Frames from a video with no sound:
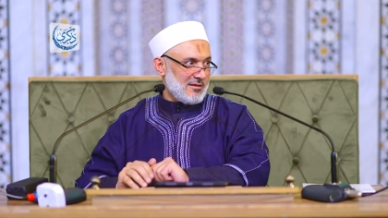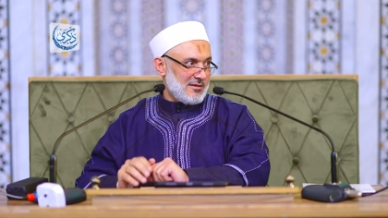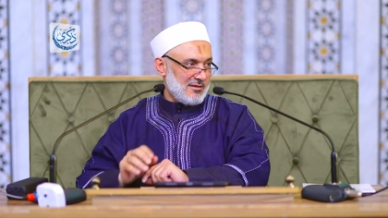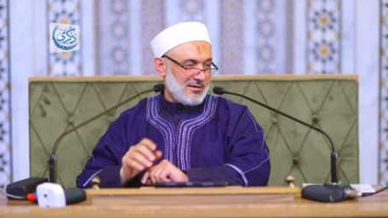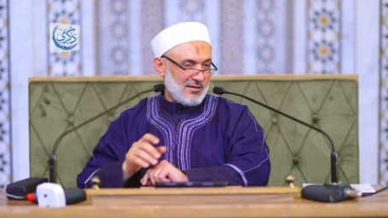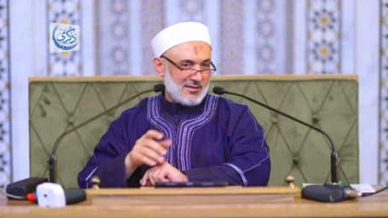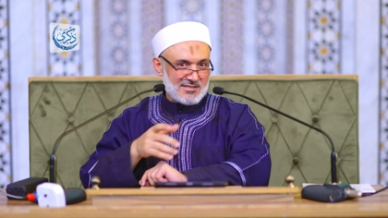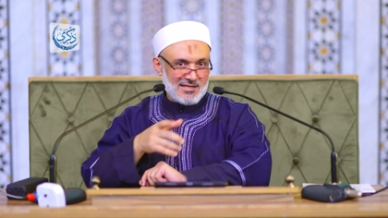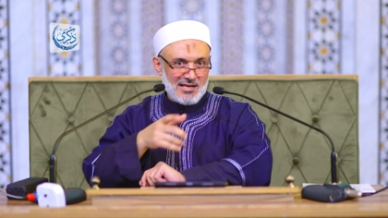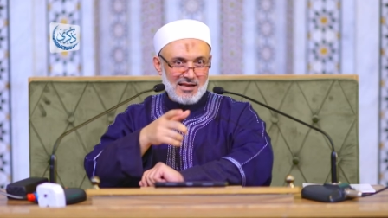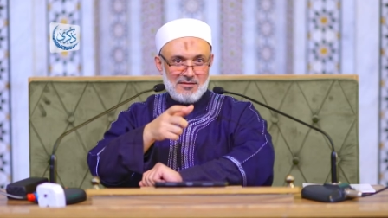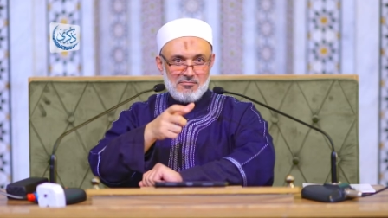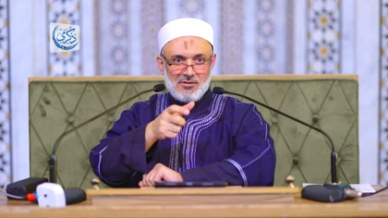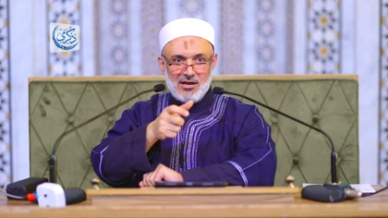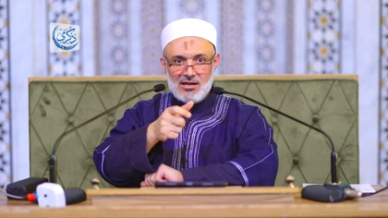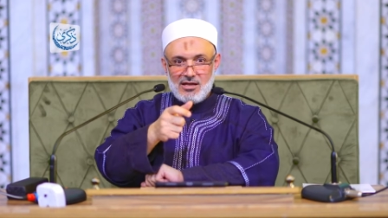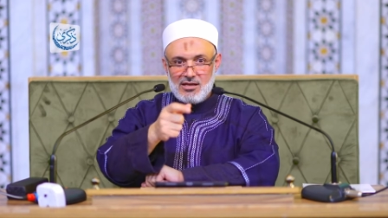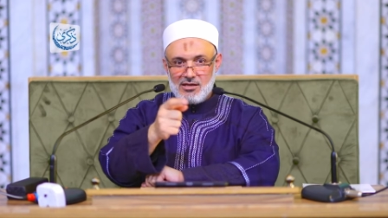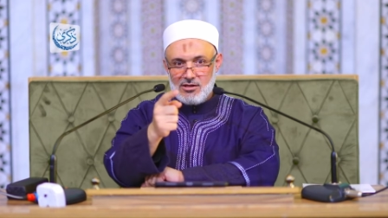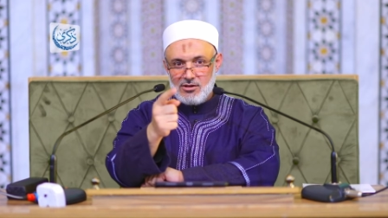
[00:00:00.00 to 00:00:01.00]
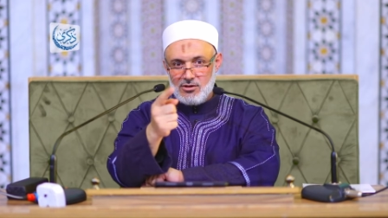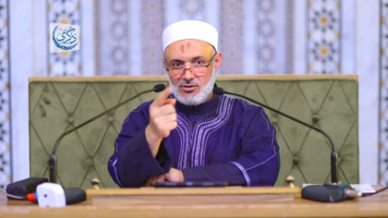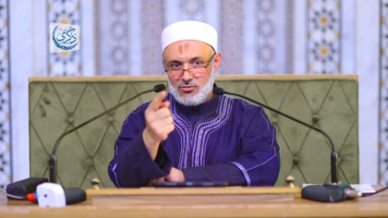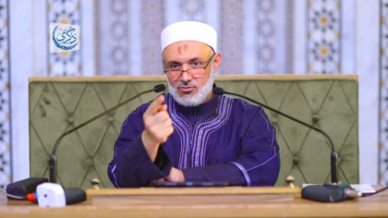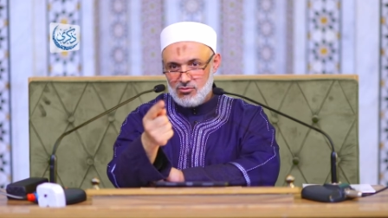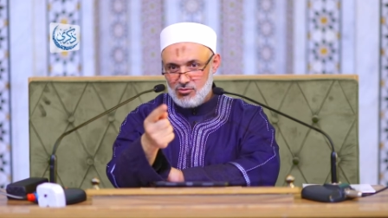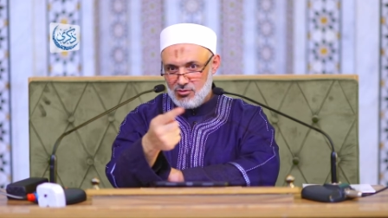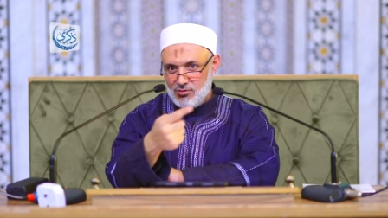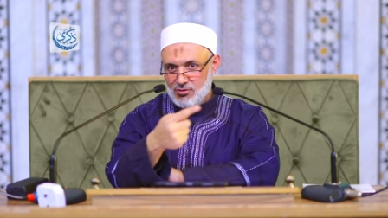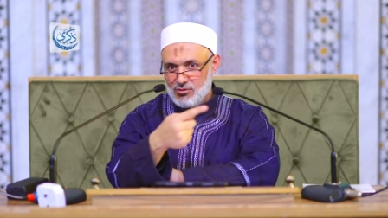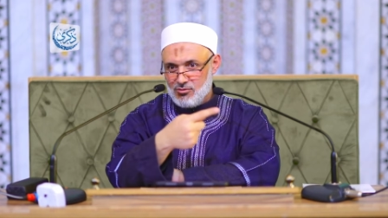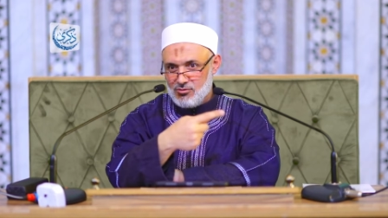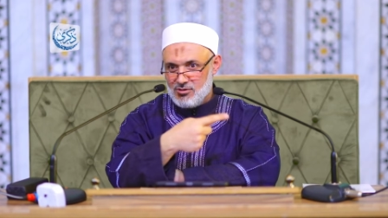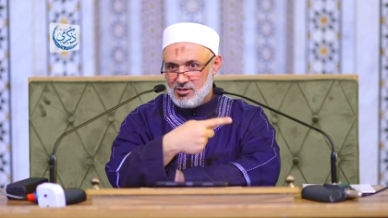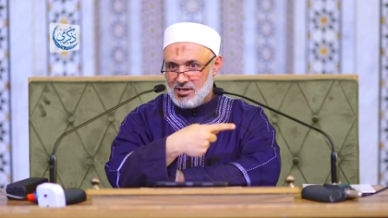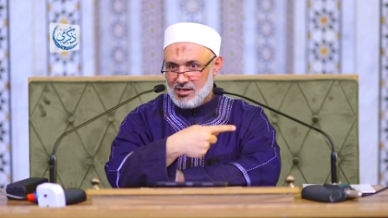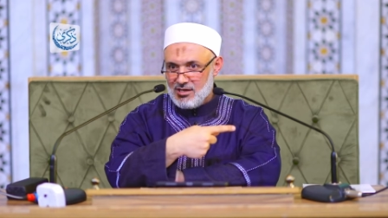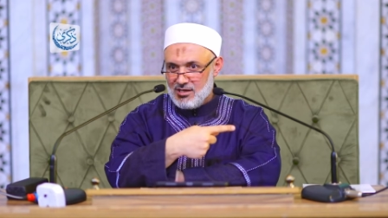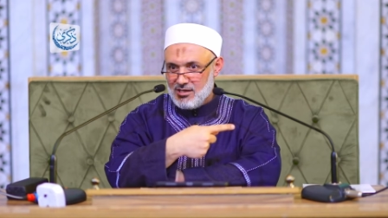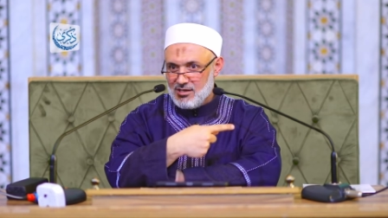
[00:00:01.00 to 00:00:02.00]
يسلم عليه يقول له قل لهم
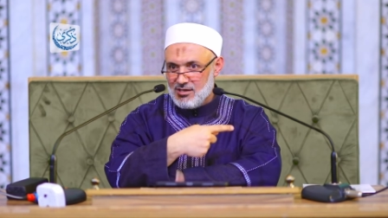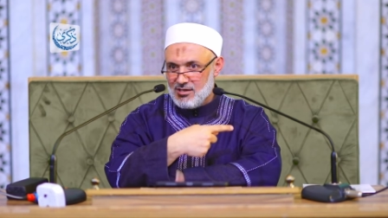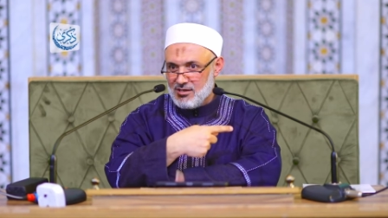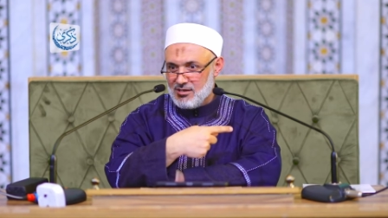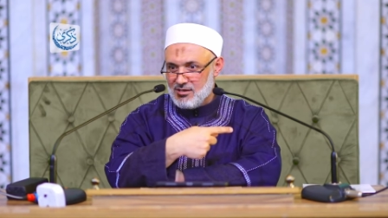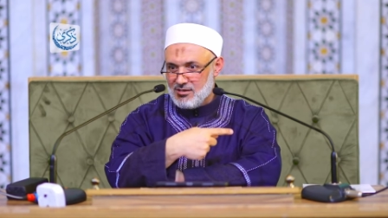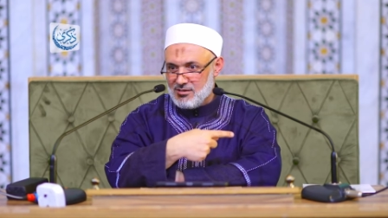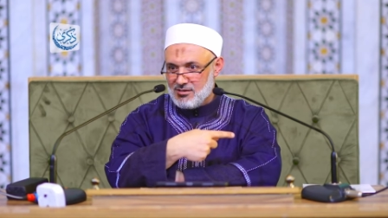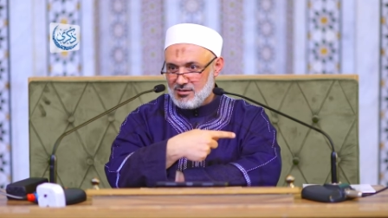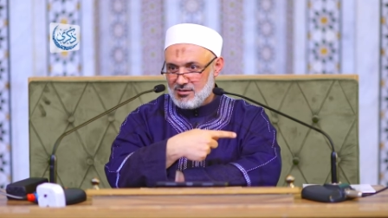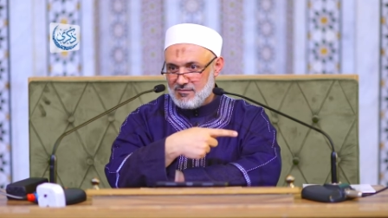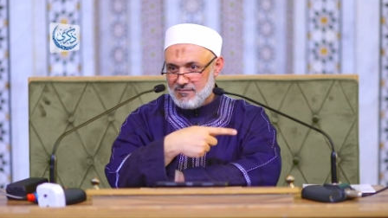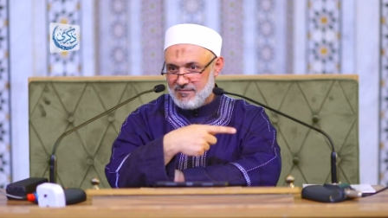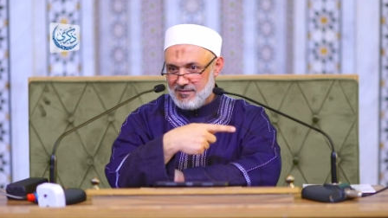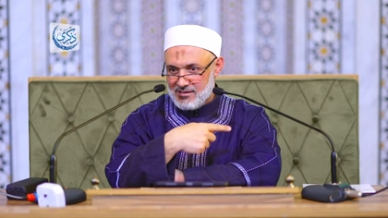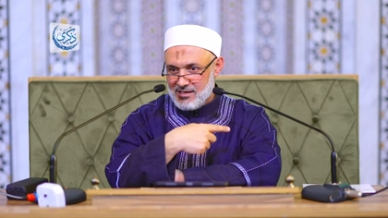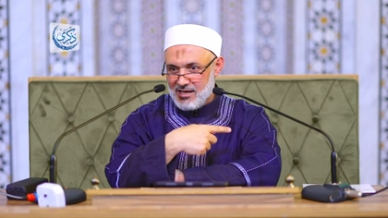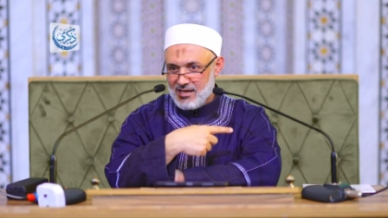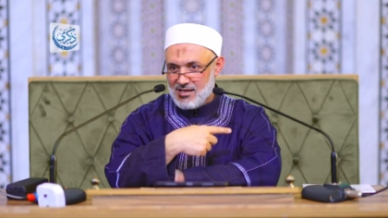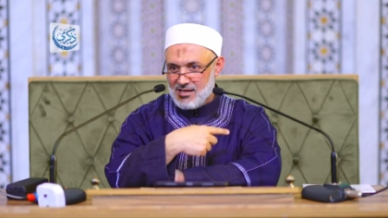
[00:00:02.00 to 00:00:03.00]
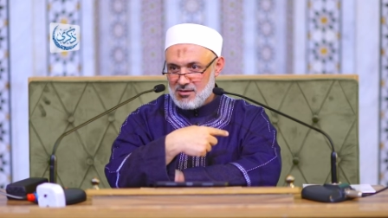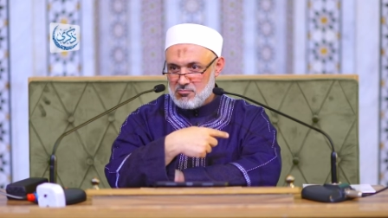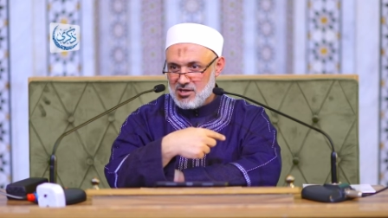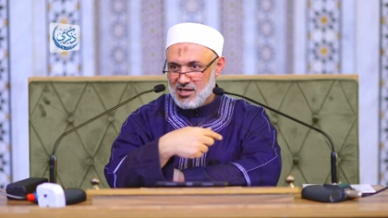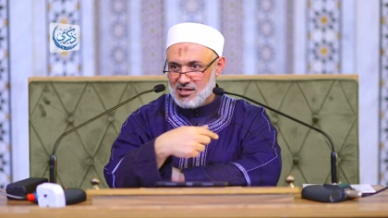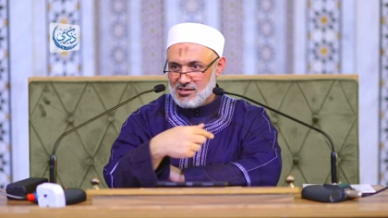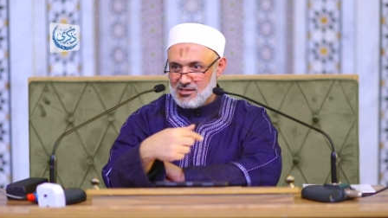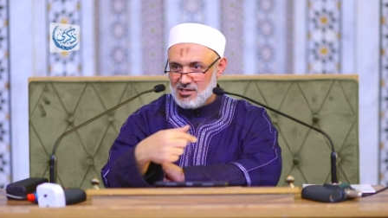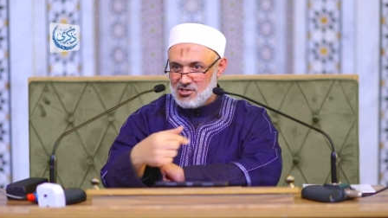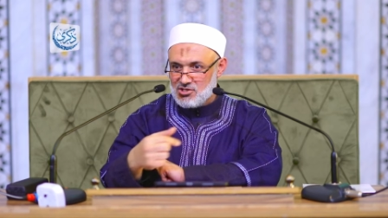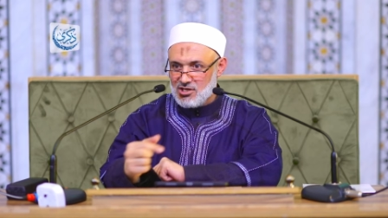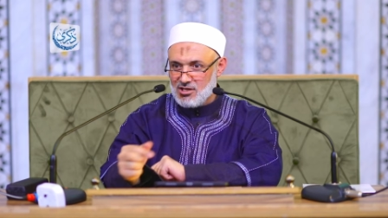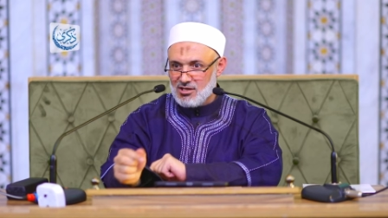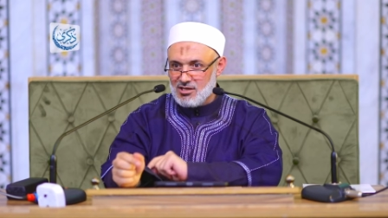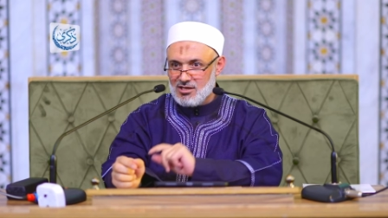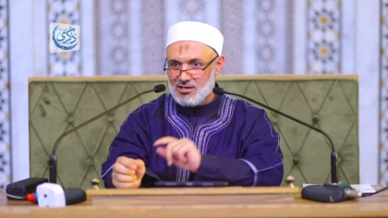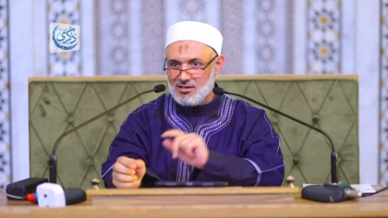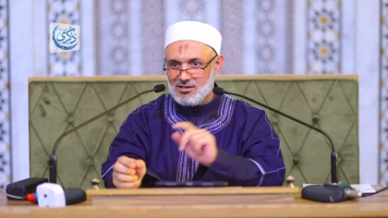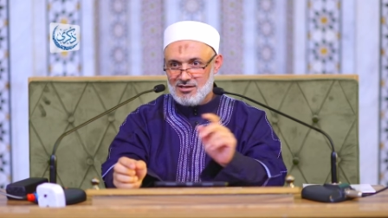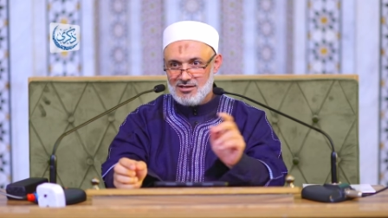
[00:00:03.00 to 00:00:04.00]
للاهل في تحت المخده
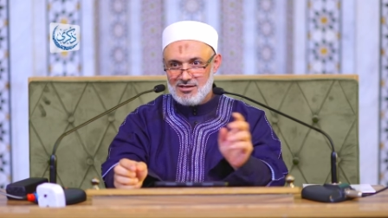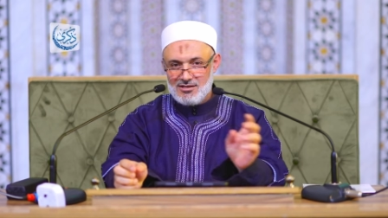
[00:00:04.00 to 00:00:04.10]
شغله